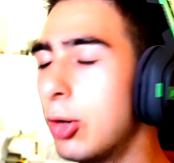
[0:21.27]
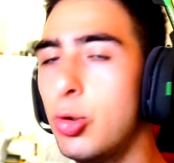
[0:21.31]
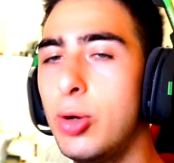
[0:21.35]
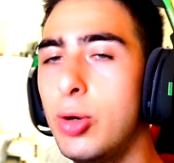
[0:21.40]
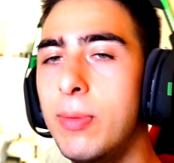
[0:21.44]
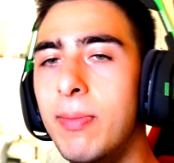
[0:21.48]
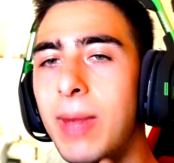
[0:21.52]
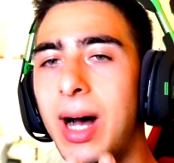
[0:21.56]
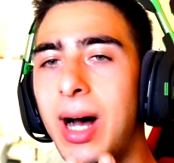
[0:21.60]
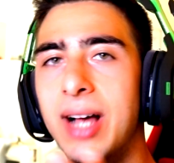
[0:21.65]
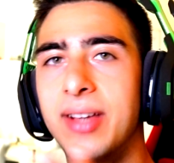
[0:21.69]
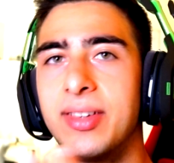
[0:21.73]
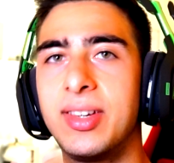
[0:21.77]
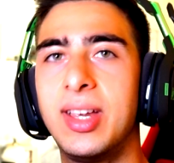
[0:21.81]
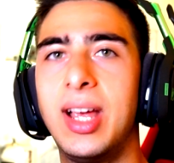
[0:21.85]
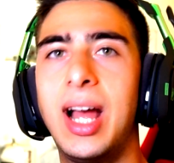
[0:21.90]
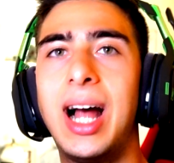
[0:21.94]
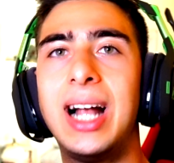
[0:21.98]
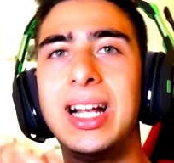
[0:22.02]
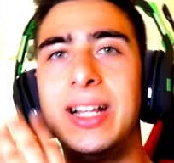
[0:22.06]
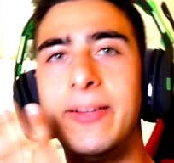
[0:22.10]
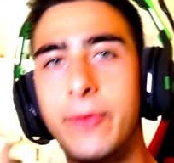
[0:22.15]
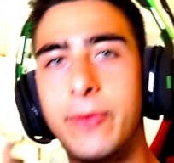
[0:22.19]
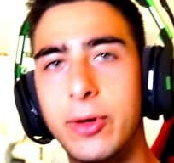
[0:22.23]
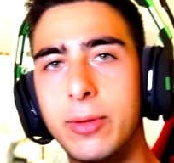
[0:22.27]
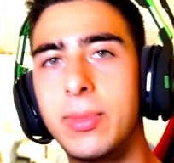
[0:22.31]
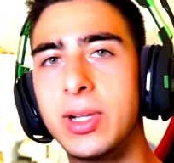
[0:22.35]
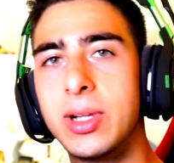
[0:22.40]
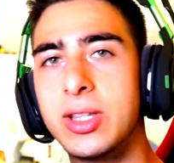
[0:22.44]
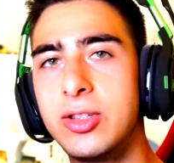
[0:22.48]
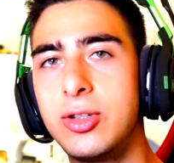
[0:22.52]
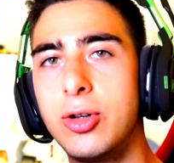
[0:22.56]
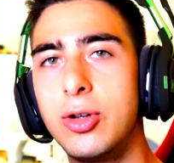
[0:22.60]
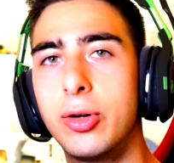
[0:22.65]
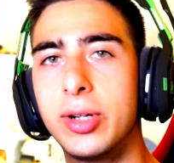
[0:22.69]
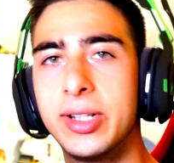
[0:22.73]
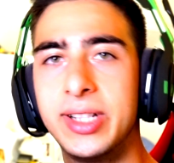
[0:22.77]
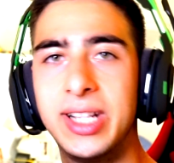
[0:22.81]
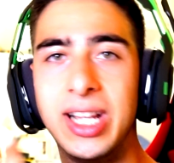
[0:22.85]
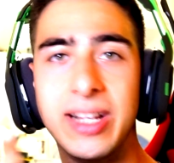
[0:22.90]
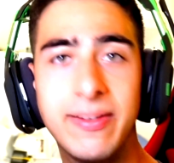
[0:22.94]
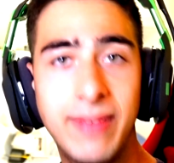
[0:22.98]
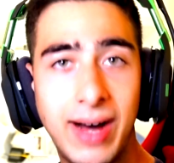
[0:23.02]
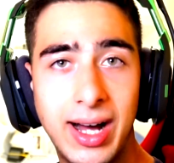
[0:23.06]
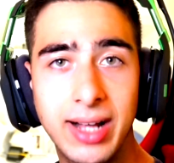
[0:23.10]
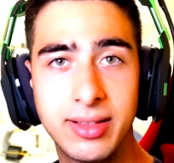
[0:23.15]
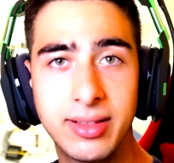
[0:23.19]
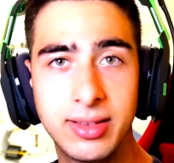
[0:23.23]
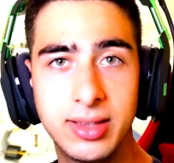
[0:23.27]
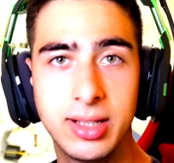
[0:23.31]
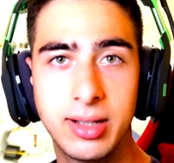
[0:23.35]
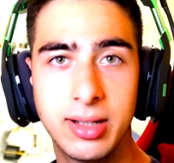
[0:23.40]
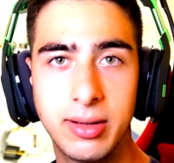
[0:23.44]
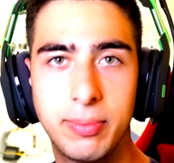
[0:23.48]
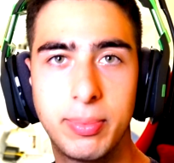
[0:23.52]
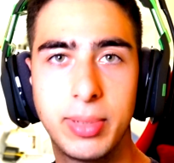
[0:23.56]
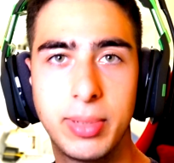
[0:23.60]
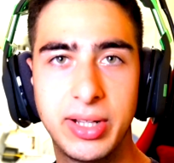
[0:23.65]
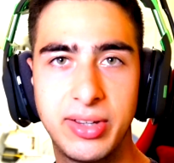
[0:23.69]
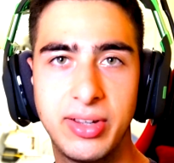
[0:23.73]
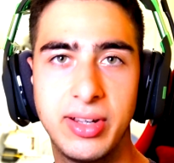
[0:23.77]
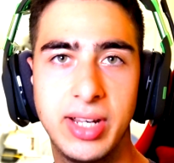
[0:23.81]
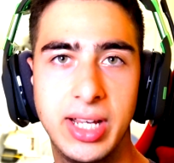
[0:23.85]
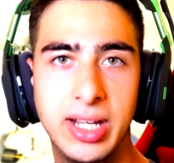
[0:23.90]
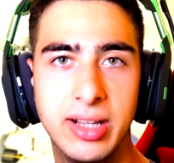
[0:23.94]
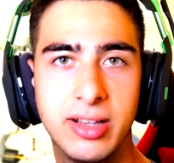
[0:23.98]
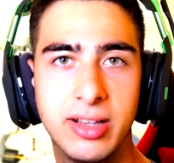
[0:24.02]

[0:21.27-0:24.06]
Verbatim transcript: che lui in base alle informazioni dei watt prese in